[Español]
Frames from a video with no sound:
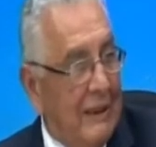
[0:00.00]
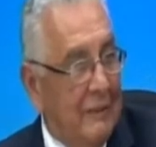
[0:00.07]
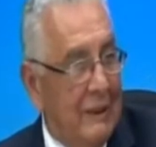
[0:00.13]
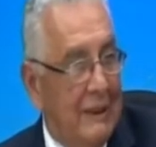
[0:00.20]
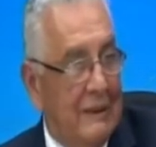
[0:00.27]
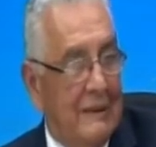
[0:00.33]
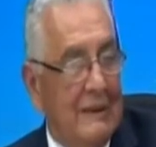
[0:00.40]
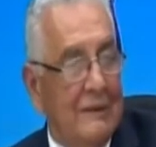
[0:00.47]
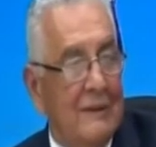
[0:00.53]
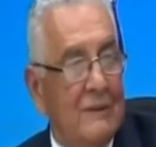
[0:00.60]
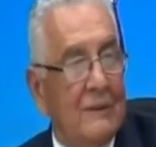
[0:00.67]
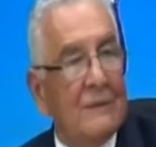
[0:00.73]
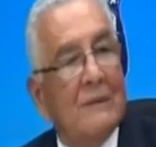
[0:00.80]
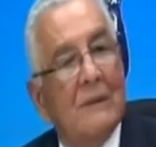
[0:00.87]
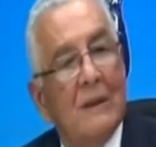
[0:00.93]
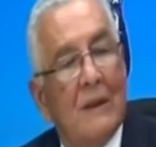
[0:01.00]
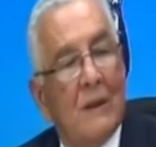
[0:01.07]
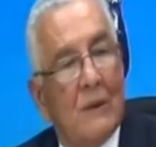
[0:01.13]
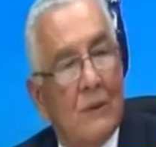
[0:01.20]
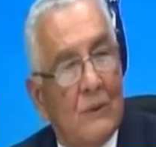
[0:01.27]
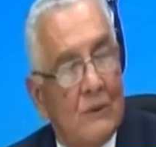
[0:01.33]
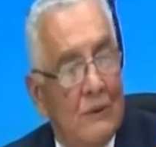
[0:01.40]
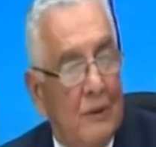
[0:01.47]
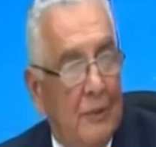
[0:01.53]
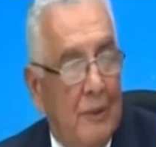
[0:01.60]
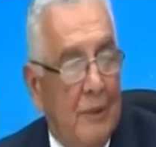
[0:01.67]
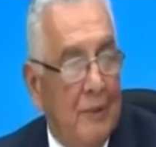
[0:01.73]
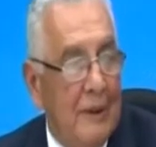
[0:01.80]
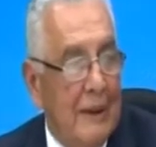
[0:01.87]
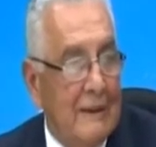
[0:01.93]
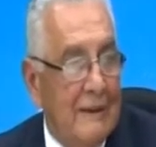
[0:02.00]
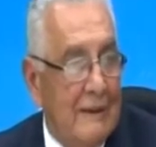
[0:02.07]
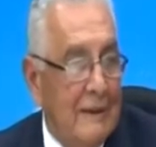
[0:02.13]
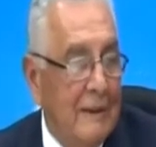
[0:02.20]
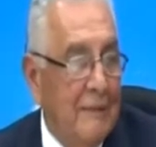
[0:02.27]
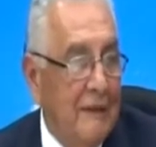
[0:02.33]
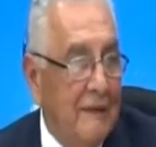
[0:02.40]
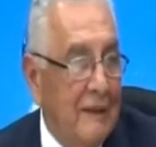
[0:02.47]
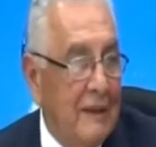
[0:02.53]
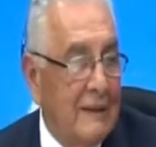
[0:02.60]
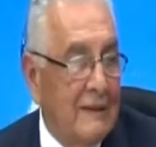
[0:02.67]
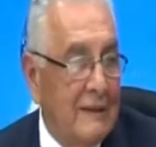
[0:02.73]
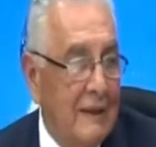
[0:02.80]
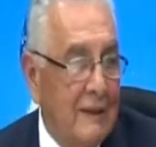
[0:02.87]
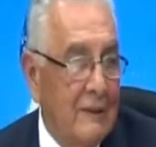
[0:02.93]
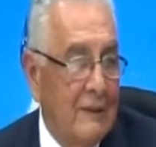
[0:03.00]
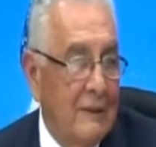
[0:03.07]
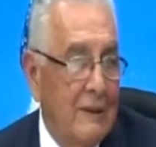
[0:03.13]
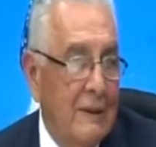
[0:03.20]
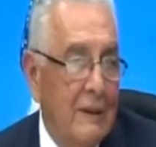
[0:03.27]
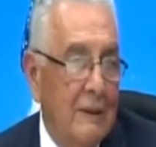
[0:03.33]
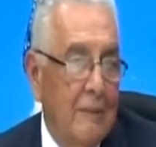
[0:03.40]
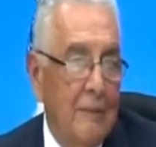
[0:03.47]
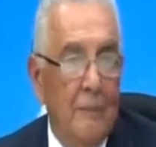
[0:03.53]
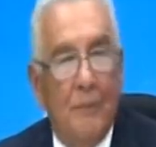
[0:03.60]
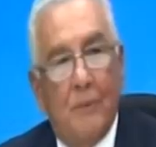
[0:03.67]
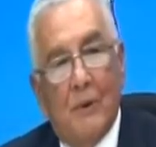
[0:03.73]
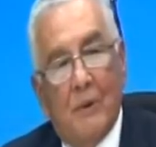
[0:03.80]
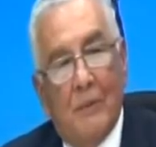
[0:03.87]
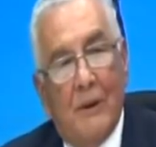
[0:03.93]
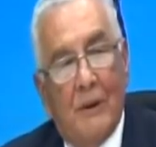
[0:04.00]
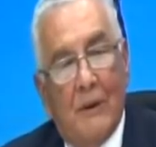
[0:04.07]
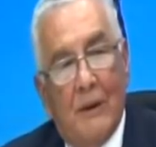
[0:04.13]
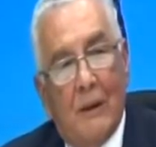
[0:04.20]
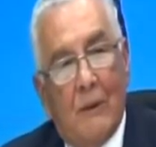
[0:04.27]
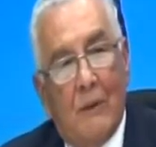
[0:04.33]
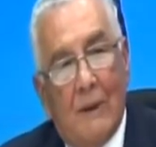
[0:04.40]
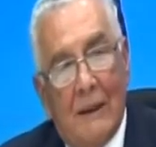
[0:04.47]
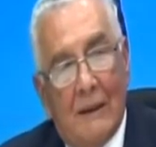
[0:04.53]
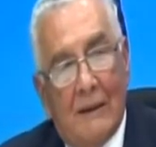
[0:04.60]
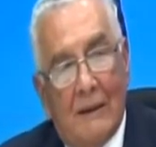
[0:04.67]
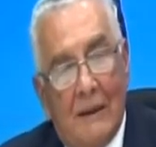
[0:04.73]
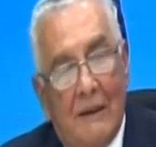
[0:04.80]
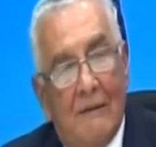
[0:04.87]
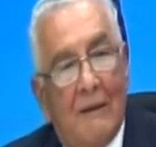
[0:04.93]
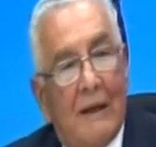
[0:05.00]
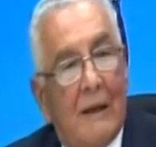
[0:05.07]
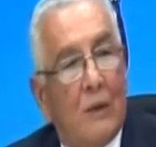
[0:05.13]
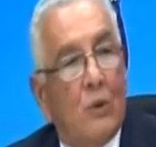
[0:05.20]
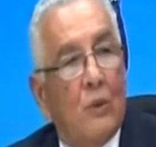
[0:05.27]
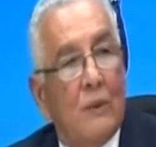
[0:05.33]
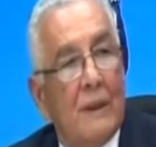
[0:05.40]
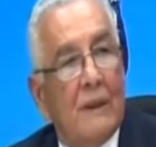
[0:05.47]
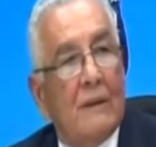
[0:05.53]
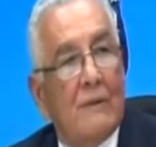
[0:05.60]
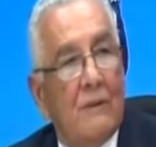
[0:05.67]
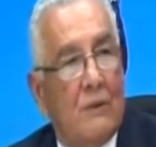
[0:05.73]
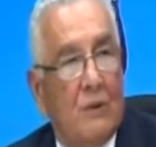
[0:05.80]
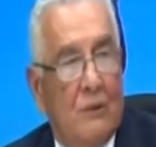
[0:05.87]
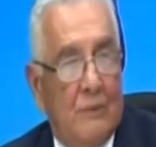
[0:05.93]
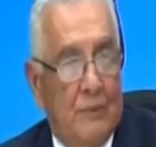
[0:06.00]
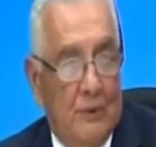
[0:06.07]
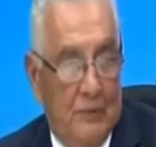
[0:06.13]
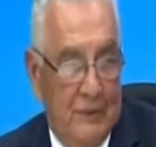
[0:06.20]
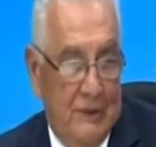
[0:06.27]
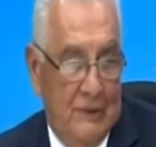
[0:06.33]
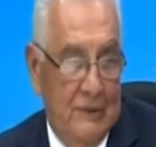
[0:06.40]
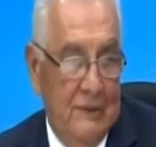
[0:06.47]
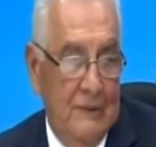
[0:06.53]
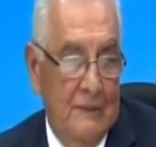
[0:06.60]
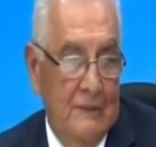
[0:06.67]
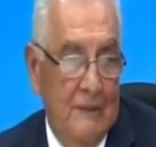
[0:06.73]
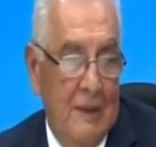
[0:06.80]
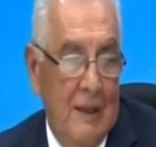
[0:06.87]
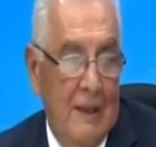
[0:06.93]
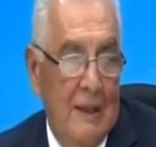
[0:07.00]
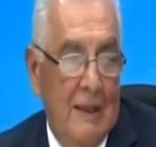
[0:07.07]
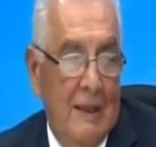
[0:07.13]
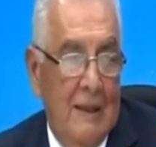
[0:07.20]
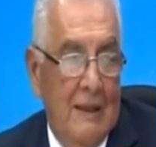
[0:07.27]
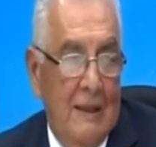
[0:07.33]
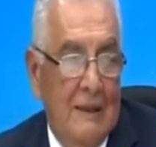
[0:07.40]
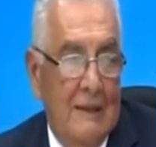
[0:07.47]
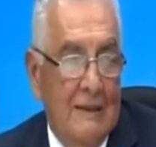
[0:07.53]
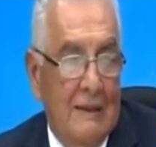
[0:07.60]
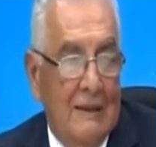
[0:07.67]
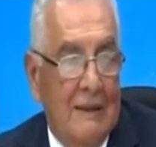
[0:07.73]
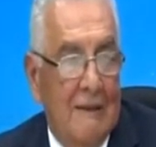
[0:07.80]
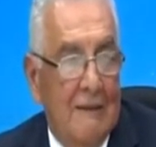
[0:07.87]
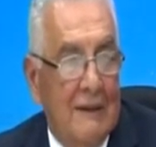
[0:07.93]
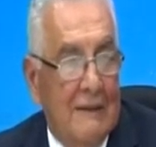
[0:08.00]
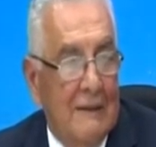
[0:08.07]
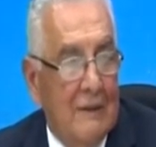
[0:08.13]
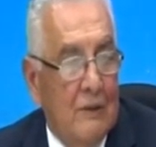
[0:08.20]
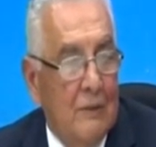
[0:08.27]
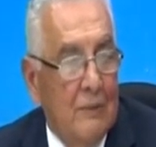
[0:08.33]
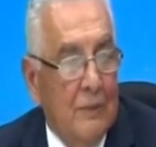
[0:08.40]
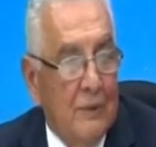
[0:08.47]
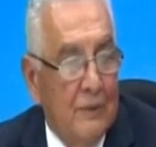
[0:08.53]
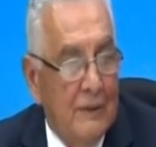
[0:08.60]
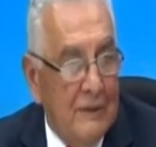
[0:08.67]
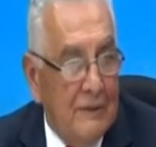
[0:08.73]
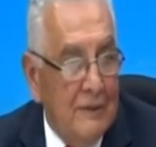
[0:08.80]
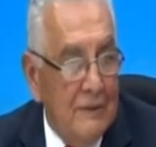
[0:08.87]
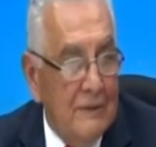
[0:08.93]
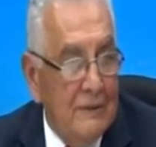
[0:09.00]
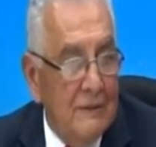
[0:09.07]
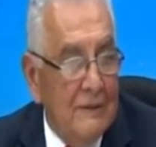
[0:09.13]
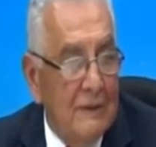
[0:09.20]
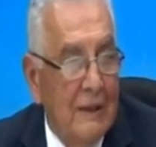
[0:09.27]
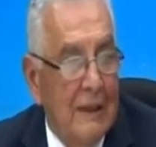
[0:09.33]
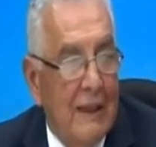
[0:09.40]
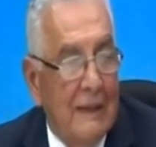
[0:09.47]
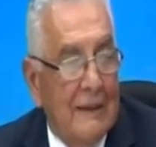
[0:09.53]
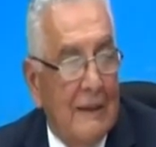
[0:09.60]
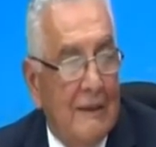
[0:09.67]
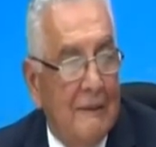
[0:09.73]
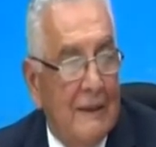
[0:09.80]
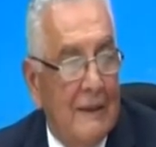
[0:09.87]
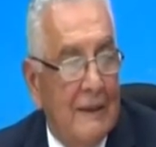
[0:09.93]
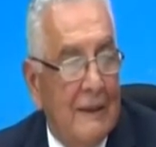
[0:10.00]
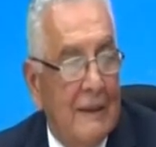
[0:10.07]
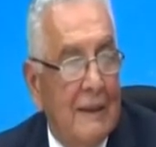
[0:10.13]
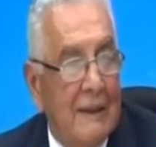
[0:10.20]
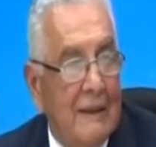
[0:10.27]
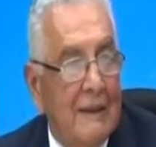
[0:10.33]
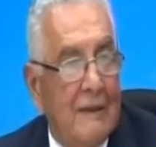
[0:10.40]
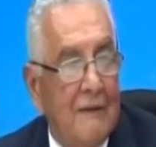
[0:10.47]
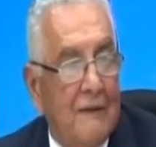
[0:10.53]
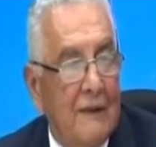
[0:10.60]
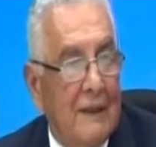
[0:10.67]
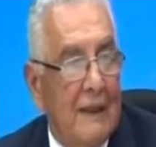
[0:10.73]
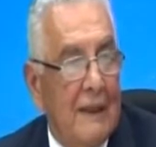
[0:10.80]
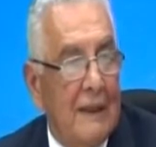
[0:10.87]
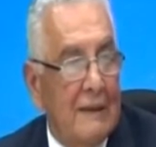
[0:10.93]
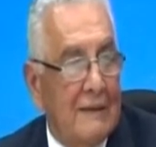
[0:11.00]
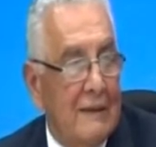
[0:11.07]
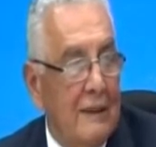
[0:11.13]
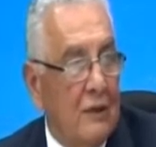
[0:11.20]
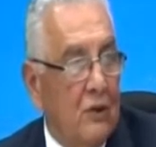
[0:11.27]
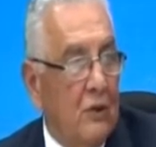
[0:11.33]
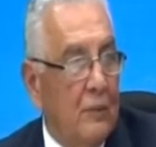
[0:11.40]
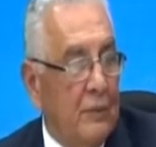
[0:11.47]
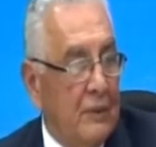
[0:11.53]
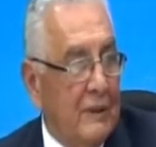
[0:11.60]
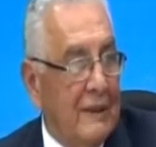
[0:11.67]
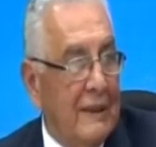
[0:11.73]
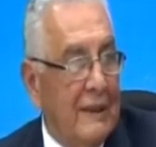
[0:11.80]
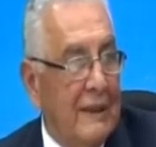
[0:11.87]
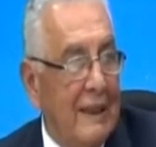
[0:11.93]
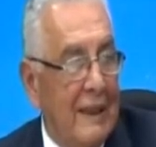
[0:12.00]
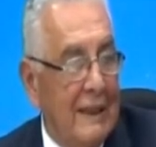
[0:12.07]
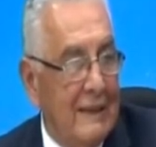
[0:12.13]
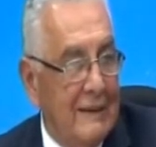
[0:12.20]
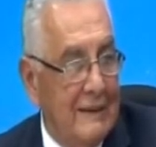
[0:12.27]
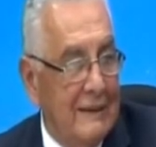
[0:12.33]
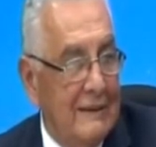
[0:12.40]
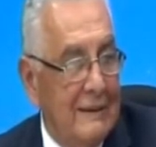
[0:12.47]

administración, hoy vamos al sistema financiero por medio del cual se iban a cubrir esos compromisos. Se establecen compromisos a través de fijar ciertos porcentajes